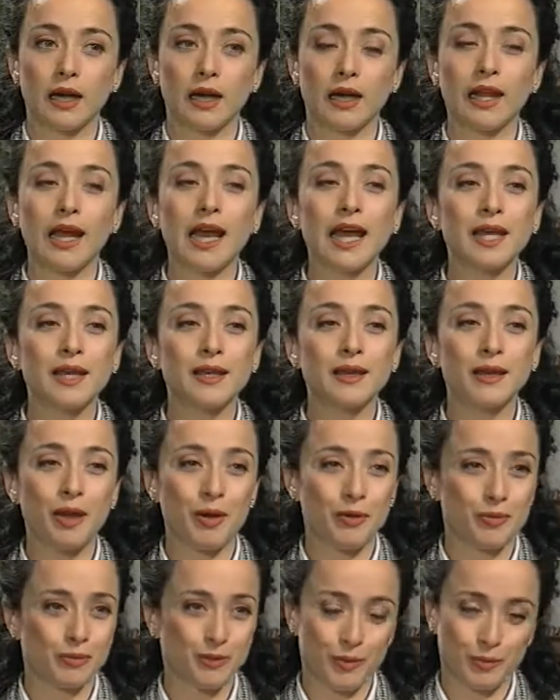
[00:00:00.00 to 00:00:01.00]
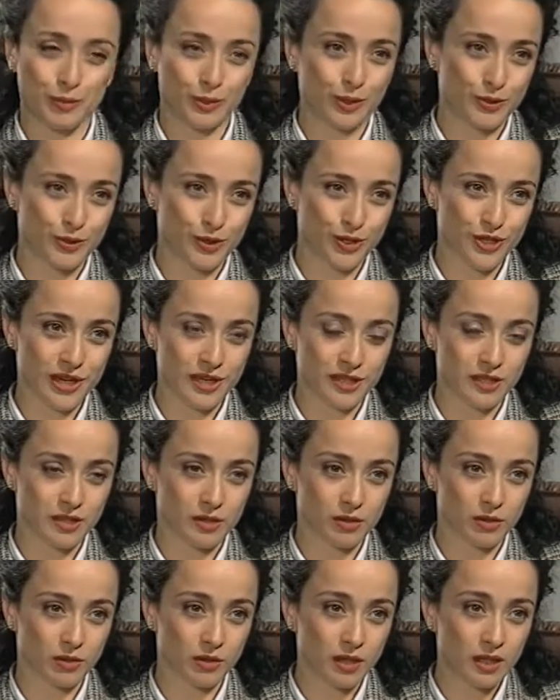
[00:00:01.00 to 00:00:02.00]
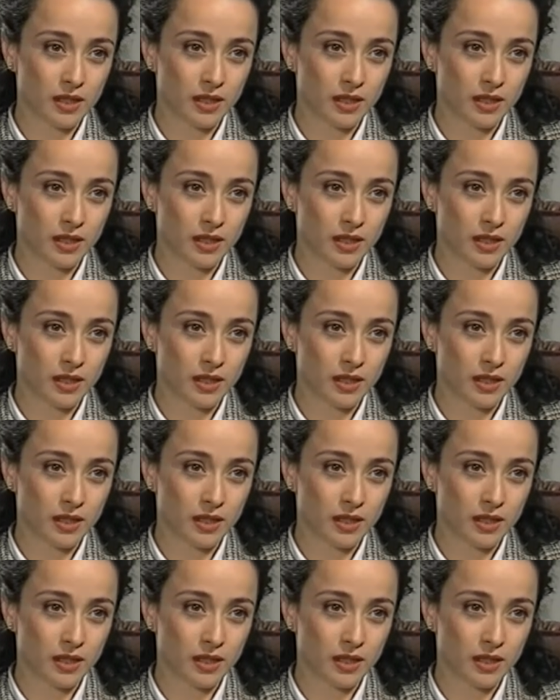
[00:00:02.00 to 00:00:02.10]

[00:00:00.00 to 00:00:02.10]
Lei è un uomo di successo.